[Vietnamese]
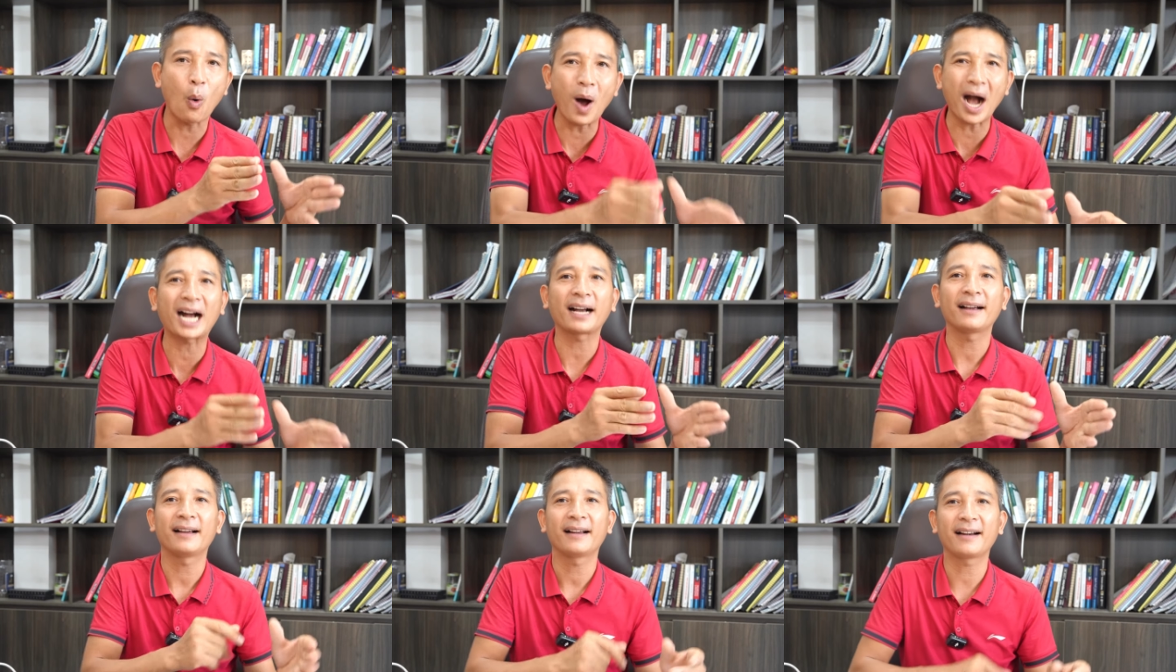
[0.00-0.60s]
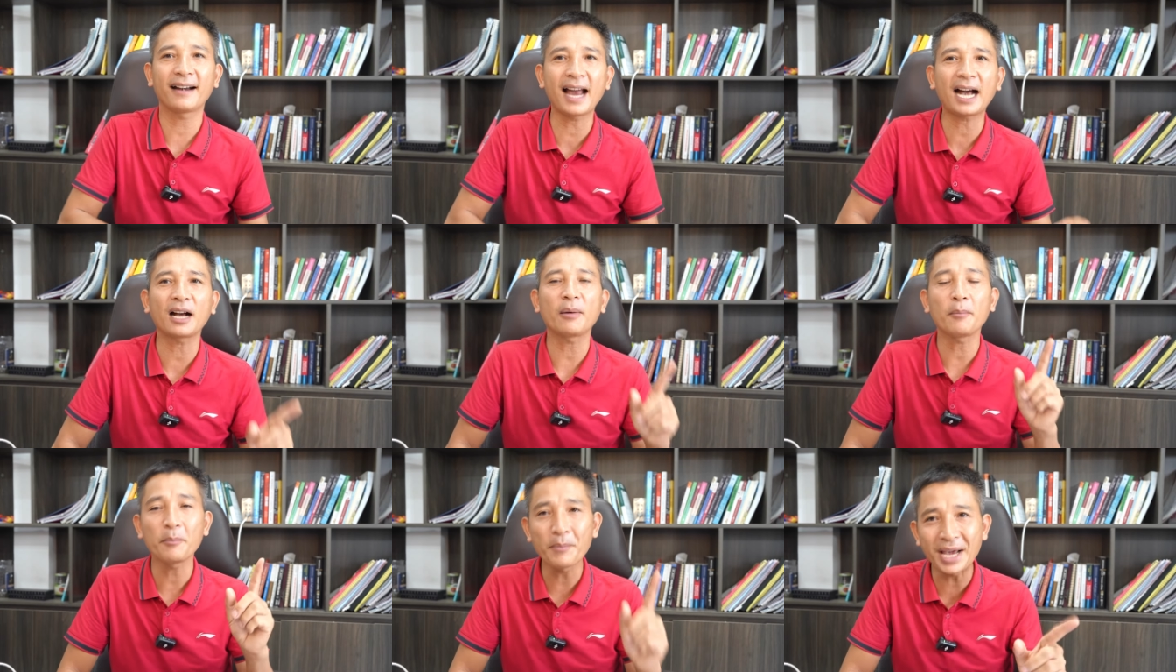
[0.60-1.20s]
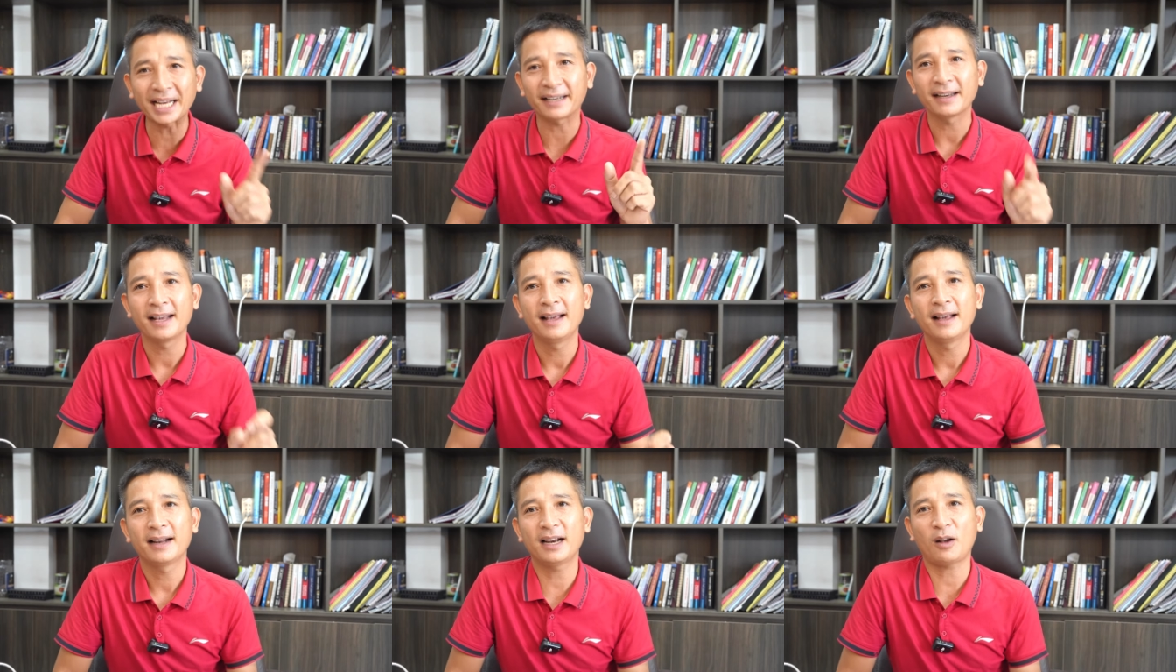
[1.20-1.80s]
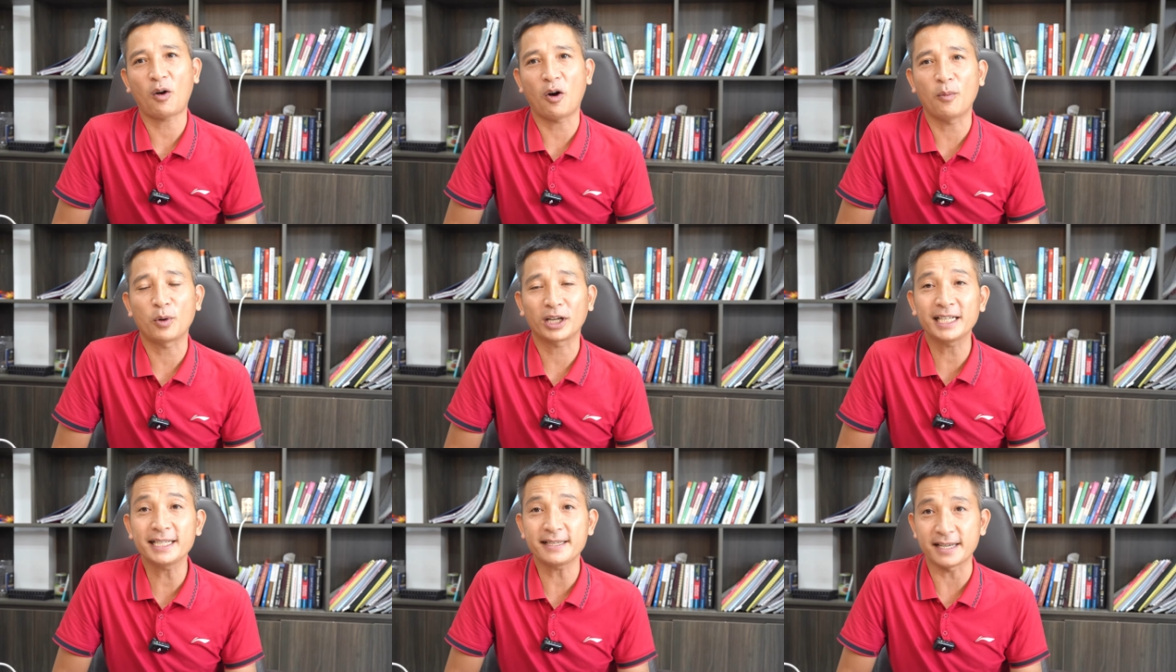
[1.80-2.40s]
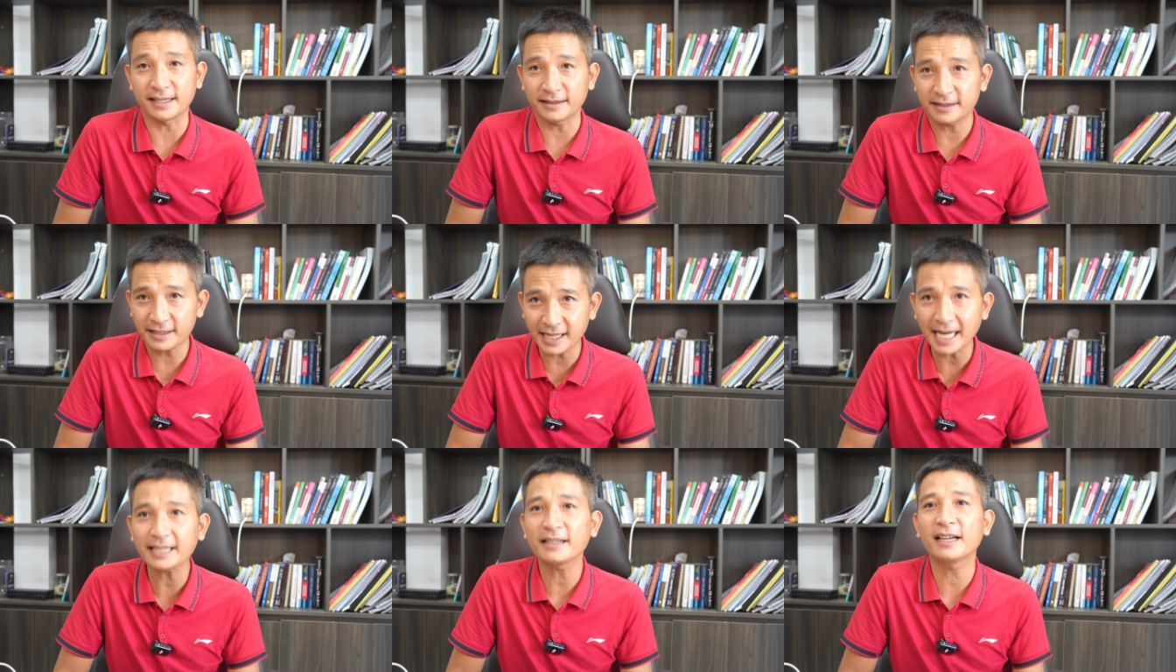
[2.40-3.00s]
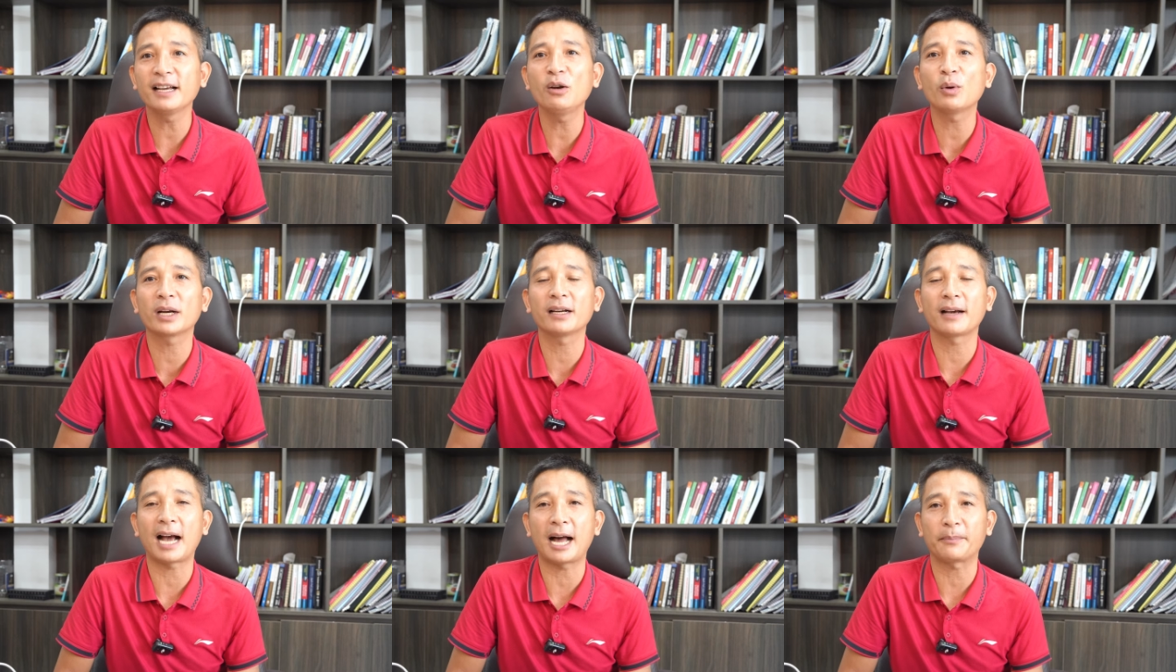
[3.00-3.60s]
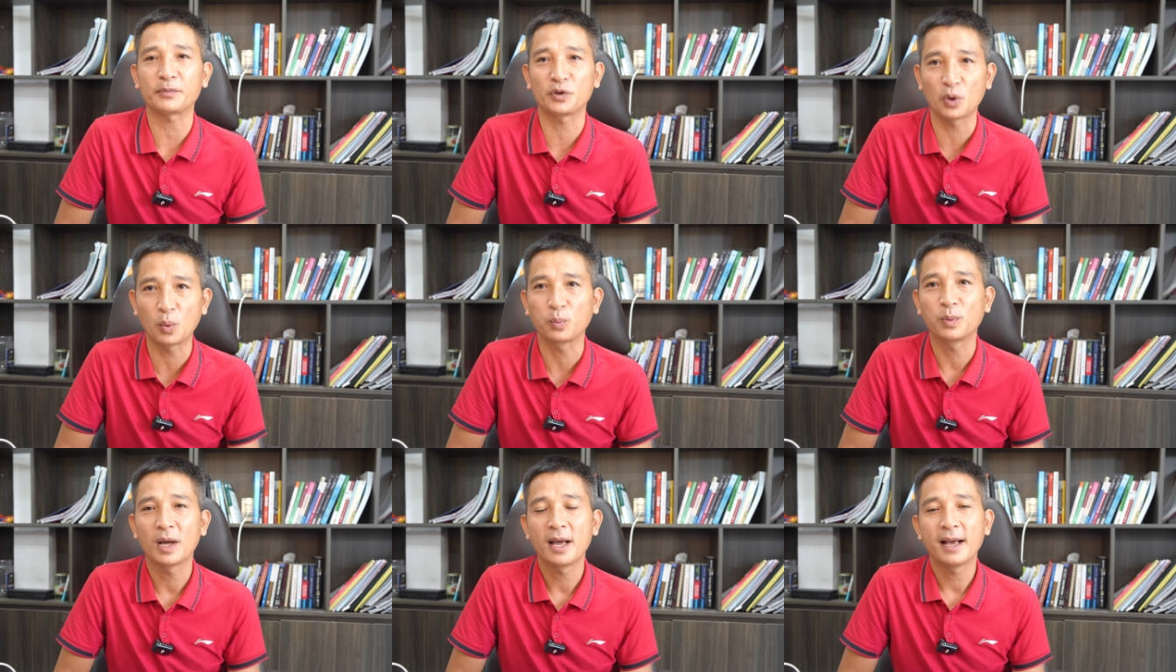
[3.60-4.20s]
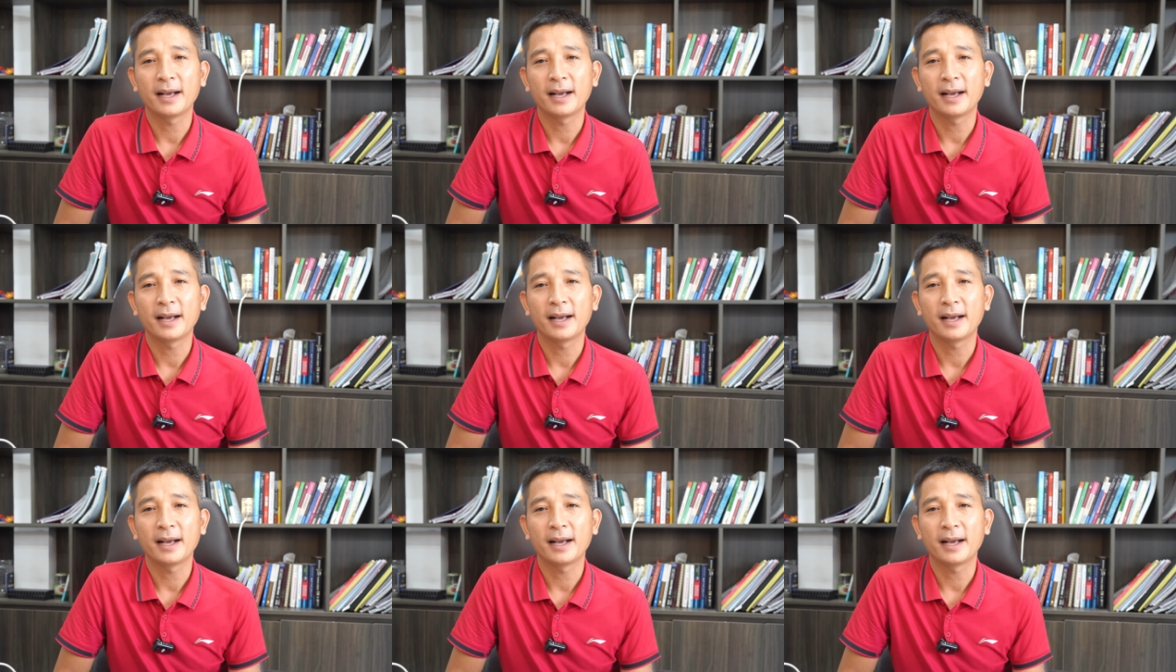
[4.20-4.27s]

hoặc đặc biệt là có một cái chính sách, cái luật được áp dụng,